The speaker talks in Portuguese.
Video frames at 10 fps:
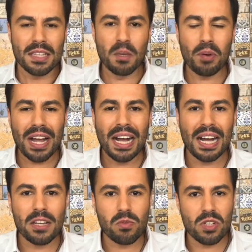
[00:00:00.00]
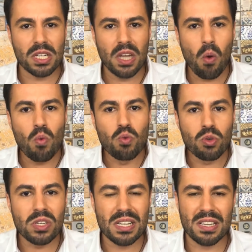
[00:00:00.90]
Se por acaso você não
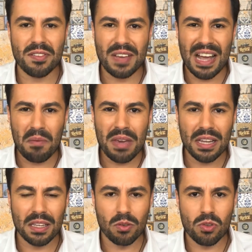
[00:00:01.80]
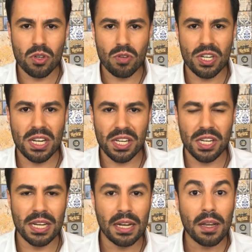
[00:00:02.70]
usa essa ferramenta no seu dia a
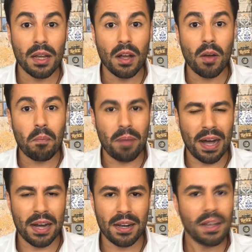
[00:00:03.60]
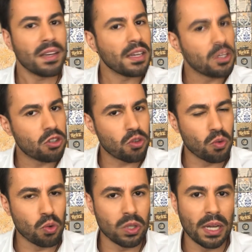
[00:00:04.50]
dia, para,
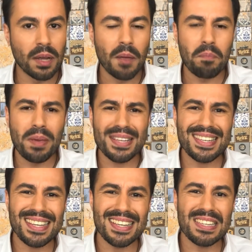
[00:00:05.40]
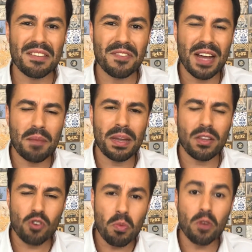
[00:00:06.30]
estuda, pesquisa
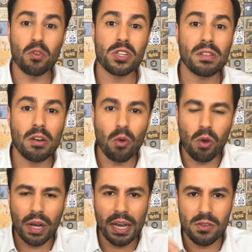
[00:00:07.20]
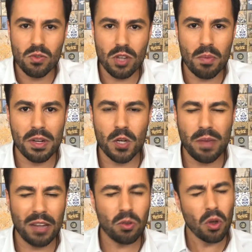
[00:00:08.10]
ferramentas, como que você vai colocar isso no seu
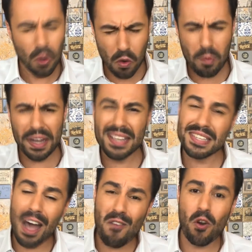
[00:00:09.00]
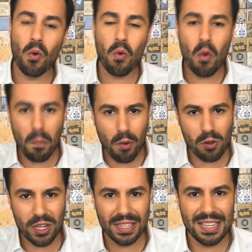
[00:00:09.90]
empreendimento, com uma ressalva, com um
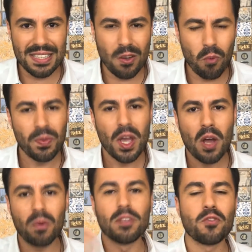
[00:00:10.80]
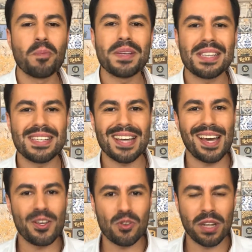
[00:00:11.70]
ponto de atenção. Quando for
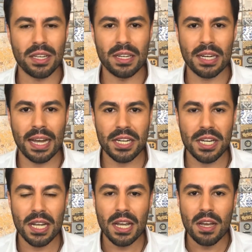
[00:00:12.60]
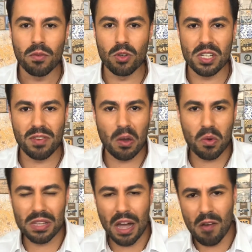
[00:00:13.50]
pesquisar isso na internet, você vai
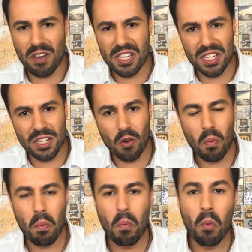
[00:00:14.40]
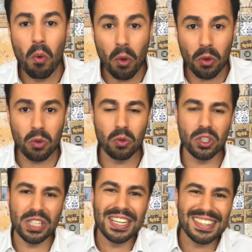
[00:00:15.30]
encontrar uma vastidão muito
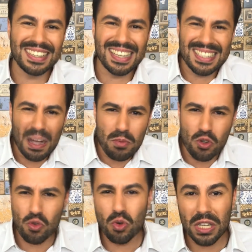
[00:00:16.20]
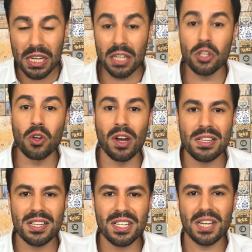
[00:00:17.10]
gigantesca, absurda,
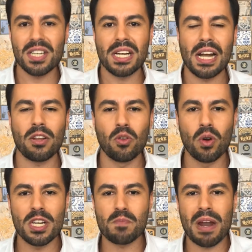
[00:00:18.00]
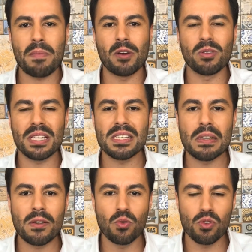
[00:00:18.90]
grandiosa de indicadores para
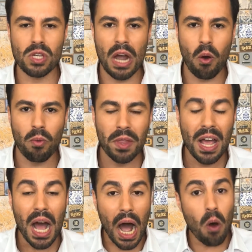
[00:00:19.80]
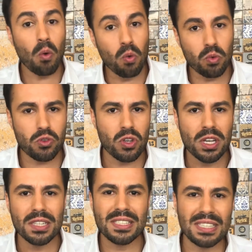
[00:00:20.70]
manutenção industrial. Alguns
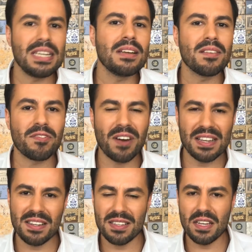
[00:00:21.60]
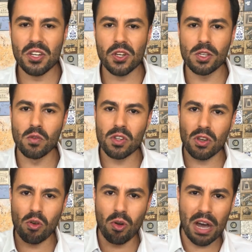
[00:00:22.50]
Sim, fazem sentido
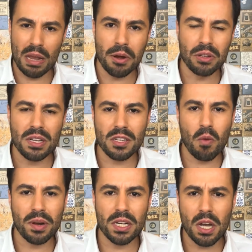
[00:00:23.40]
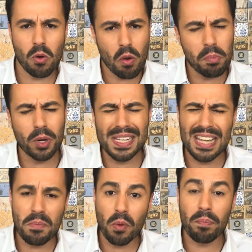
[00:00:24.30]
você colocar na manutenção predial, como por
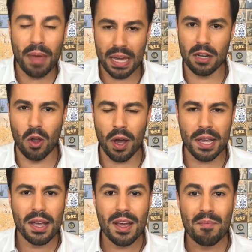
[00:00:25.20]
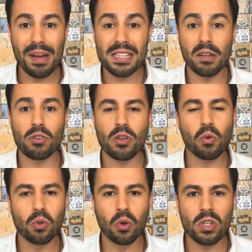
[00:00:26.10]
exemplo backlog, mas não
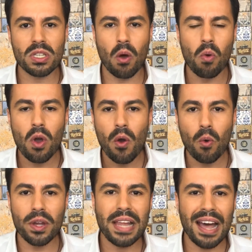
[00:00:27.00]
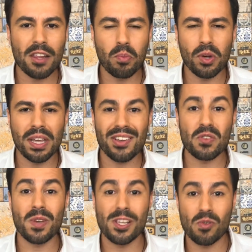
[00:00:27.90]
são todos. Então, cuidado porque
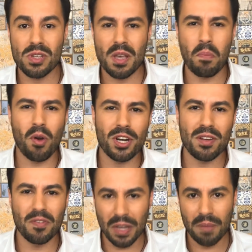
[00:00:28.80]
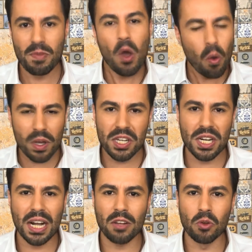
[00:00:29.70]
às vezes você pode ver um
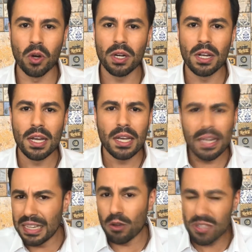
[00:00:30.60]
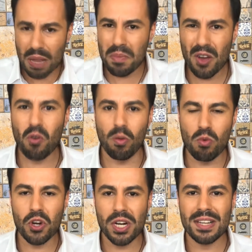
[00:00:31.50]
indicador e não saber
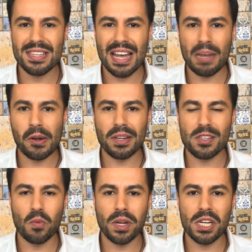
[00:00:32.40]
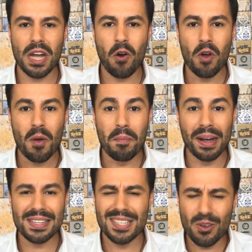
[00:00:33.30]
como utilizar na manutenção predial,
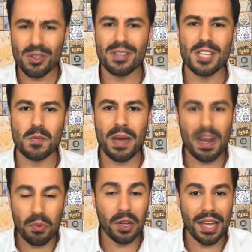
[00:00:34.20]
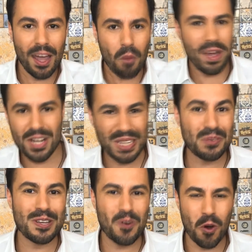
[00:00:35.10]
mas não se desespere é porque realmente
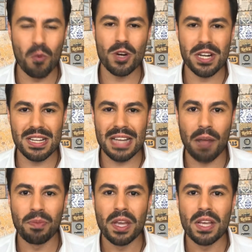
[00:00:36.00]
não tem como utilizar.